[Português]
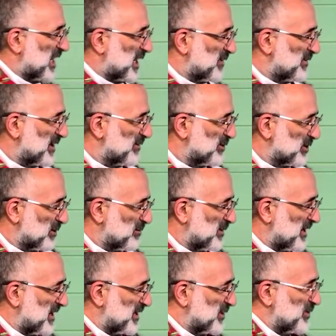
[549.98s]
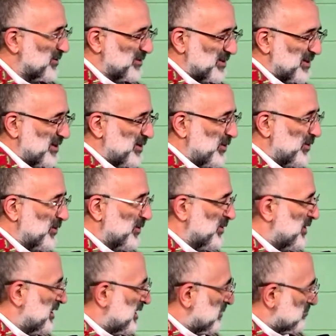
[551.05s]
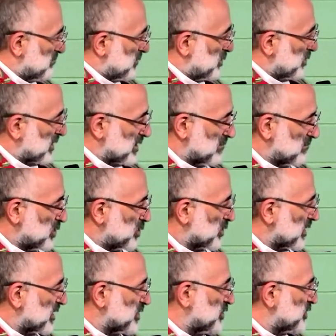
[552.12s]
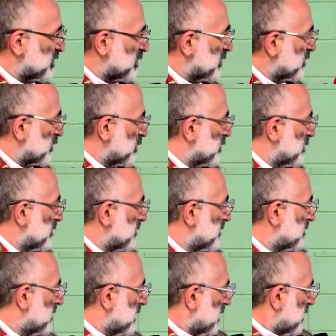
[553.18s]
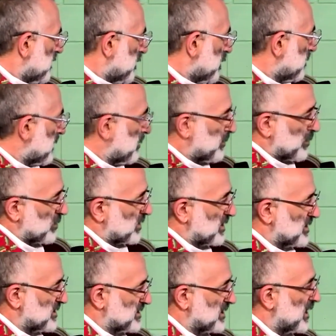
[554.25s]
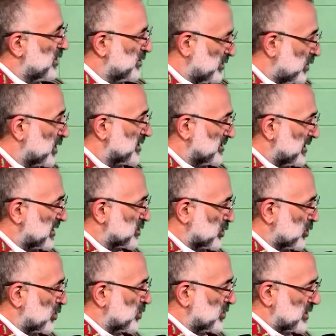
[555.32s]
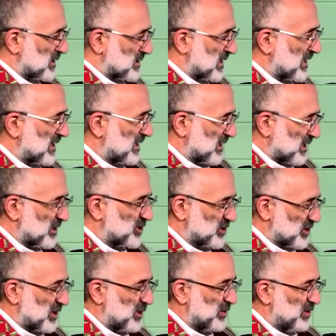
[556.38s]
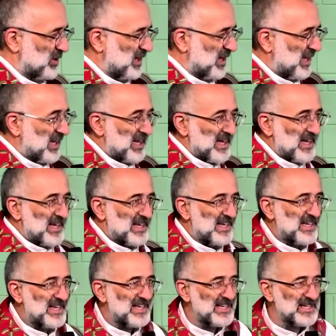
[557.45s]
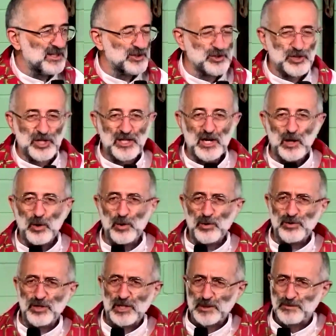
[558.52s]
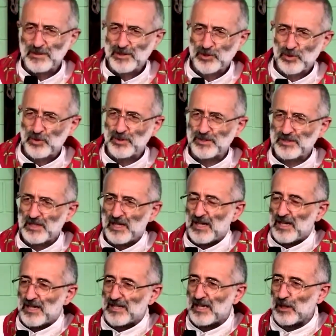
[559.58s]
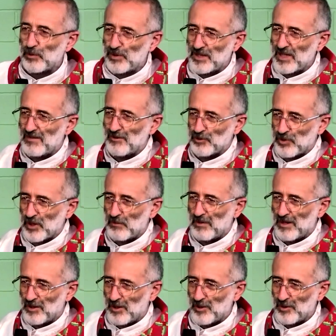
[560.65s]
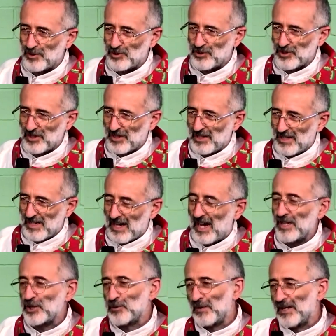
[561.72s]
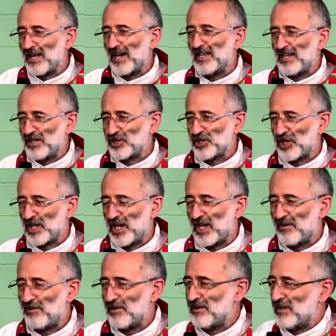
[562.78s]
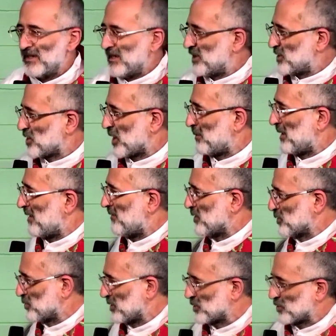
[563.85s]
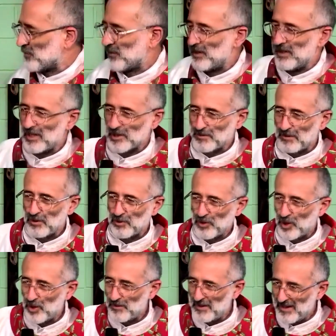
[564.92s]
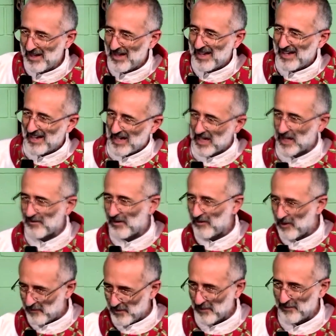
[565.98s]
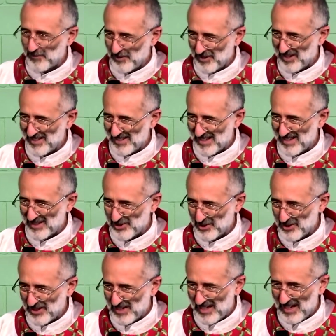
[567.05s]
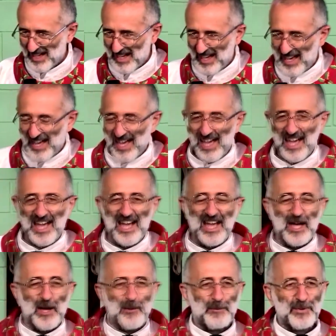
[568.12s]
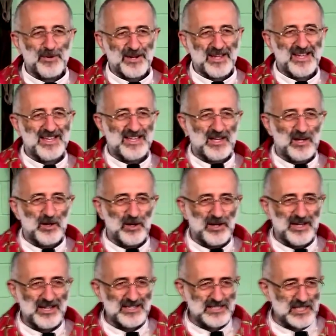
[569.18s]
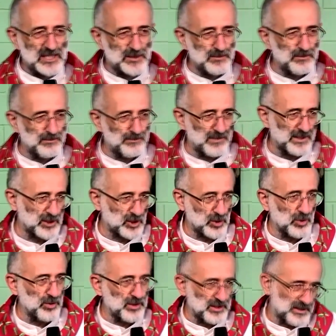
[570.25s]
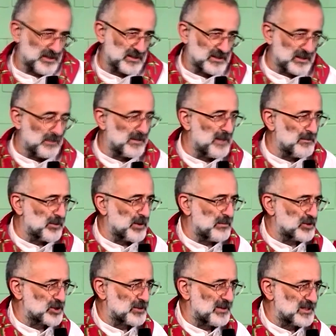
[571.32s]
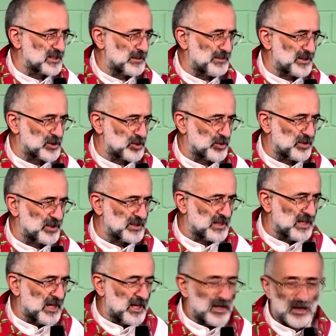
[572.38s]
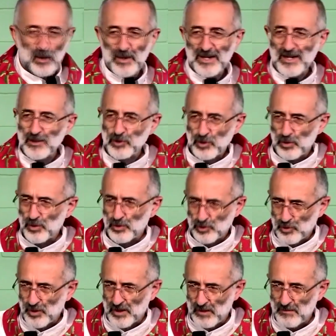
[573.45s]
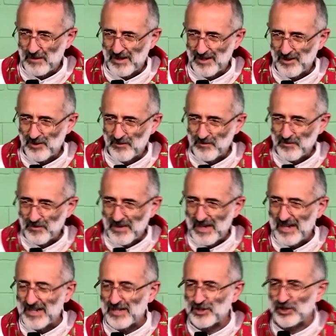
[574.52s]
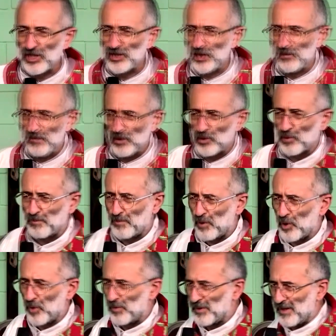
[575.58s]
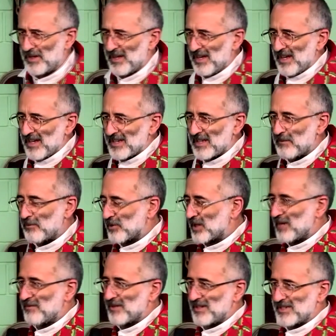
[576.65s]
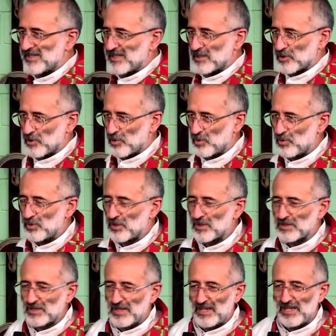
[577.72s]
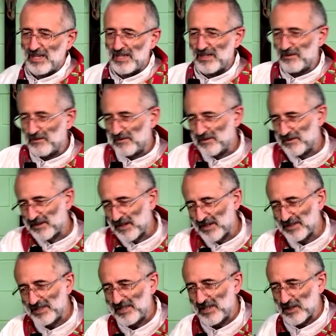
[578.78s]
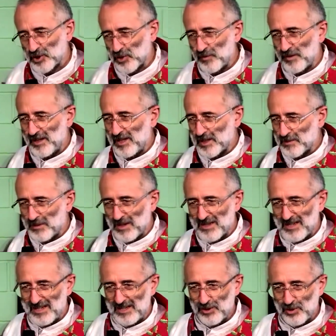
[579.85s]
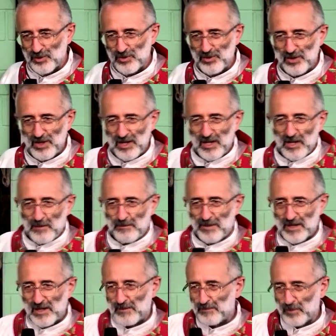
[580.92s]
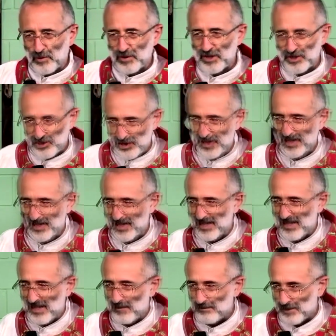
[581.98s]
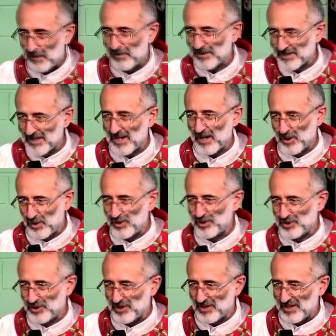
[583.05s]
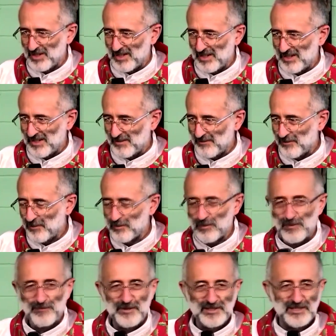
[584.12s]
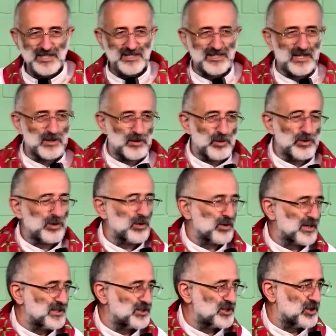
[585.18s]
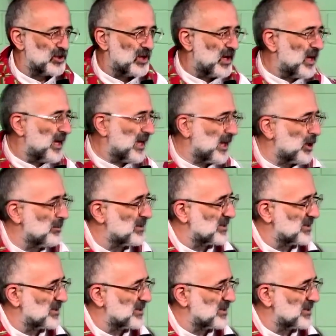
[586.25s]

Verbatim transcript: levava o rebanho num, num regio, num, numa proteção, nas grutas daquela região e tinha outras pessoas que cuidavam do rebanho à noite. Aí de manhã ele chegava, chamava as suas ovelhas pelo nome e levava para fora, entende? Porém, estes pastores, também podemos chamar de pastores, não eram donos do rebanho. Eram gente muito pobre que morava nestas grutas e trazia as ovelhas para dentro para proteger, para passar a noite. Fazia da gruta um redil. Em uma